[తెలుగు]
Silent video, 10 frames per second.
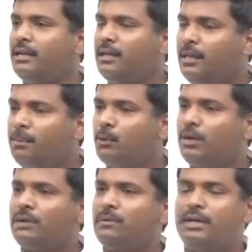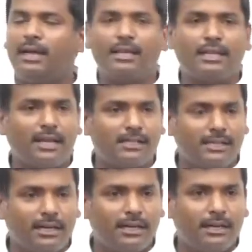కానీ ఇప్పుడు ఉన్నటువంటి ఆంధ్ర రాష్ట్రానికి